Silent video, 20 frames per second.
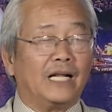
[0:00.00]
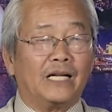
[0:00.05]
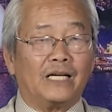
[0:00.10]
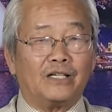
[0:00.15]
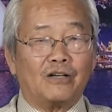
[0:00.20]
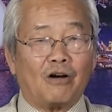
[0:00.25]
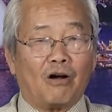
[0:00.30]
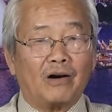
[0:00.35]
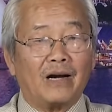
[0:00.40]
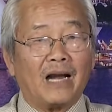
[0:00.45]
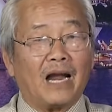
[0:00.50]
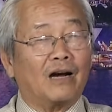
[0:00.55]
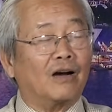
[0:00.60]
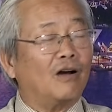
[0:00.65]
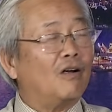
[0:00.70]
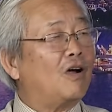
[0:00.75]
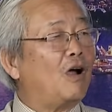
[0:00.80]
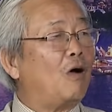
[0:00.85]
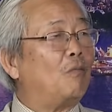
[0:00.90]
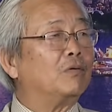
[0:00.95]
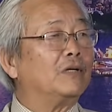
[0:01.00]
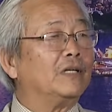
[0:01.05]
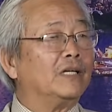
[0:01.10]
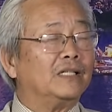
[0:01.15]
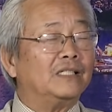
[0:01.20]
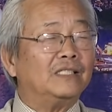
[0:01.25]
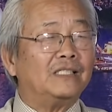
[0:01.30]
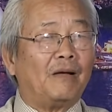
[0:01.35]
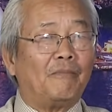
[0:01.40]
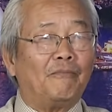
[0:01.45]
thì rõ ràng nó không
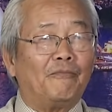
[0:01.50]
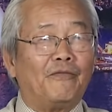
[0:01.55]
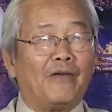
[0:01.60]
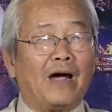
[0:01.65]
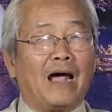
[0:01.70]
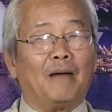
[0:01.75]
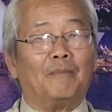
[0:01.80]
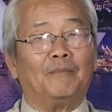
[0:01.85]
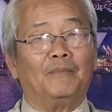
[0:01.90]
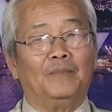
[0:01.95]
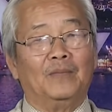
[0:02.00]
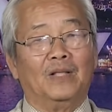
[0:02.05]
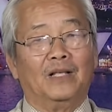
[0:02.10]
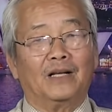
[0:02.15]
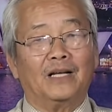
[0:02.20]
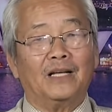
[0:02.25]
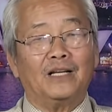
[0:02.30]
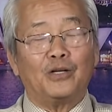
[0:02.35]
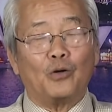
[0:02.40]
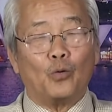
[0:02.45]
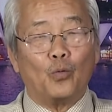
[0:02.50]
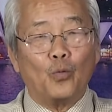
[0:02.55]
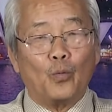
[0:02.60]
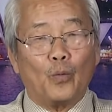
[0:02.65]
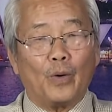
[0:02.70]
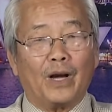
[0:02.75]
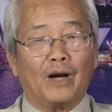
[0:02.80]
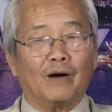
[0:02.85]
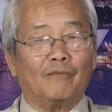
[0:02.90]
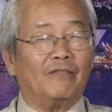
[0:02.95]
những xâm phạm cái chủ
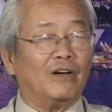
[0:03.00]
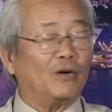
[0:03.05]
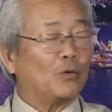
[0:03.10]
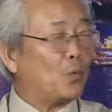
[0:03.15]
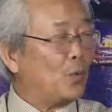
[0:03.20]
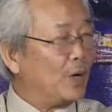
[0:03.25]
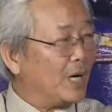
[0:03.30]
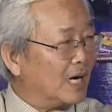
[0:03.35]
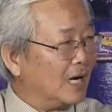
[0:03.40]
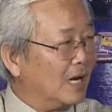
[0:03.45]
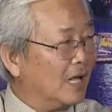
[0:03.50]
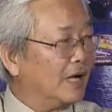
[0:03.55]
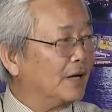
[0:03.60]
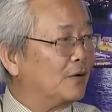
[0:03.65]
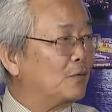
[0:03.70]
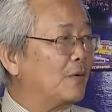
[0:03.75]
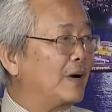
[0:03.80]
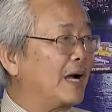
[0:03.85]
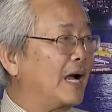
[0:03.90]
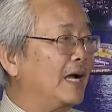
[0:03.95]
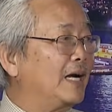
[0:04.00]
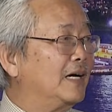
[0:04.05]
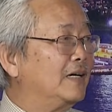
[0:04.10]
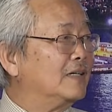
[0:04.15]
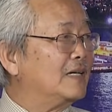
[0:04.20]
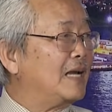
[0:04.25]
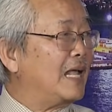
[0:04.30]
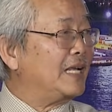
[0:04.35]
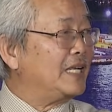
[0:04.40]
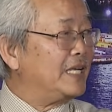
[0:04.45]
quyền và quyền lợi của các
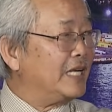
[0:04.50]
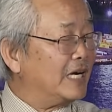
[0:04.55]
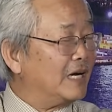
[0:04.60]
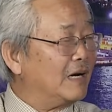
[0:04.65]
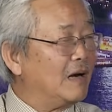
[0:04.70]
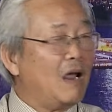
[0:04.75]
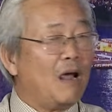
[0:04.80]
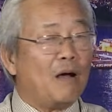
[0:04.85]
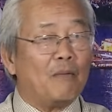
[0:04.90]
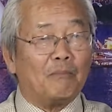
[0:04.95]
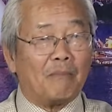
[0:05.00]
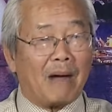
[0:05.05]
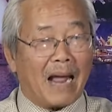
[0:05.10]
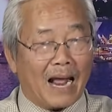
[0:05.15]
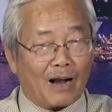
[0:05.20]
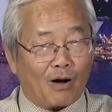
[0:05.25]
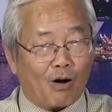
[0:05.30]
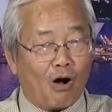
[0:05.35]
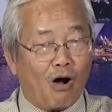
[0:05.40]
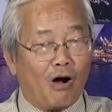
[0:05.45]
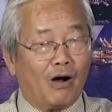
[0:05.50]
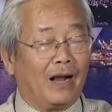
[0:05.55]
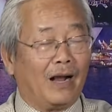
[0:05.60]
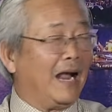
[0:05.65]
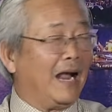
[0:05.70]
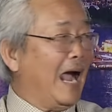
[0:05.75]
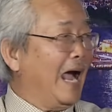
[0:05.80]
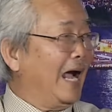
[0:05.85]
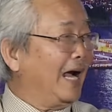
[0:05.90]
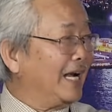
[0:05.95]
nước láng giềng mà còn
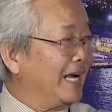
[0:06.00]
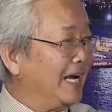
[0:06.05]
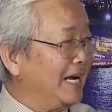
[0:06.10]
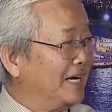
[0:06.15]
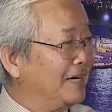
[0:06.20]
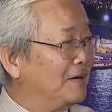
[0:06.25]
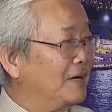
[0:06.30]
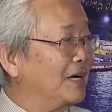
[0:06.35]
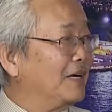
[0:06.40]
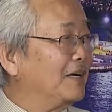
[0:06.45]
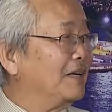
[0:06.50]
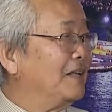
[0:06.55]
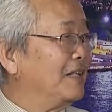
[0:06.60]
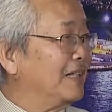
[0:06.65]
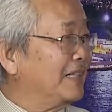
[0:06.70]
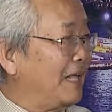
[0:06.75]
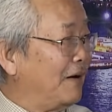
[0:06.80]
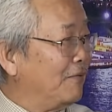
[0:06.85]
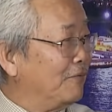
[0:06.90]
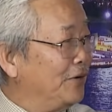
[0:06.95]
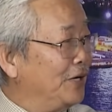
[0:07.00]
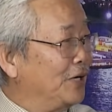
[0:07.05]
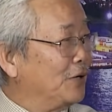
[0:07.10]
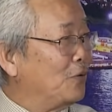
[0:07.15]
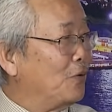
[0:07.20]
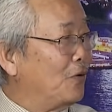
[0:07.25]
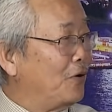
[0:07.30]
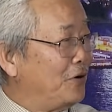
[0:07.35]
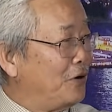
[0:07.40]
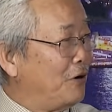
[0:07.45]
cả các ờ, thành viên
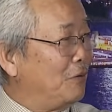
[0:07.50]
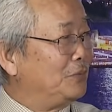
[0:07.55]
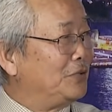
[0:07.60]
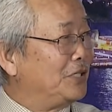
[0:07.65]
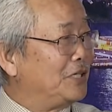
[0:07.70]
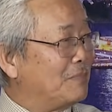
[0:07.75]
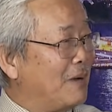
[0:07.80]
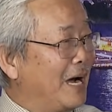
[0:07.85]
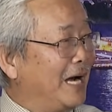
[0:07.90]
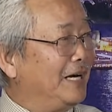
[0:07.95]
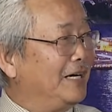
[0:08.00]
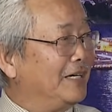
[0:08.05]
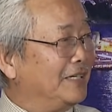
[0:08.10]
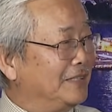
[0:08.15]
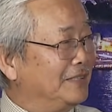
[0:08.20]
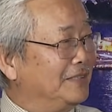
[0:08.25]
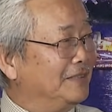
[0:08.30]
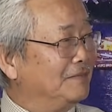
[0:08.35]
của cái nhóm G7 nữa.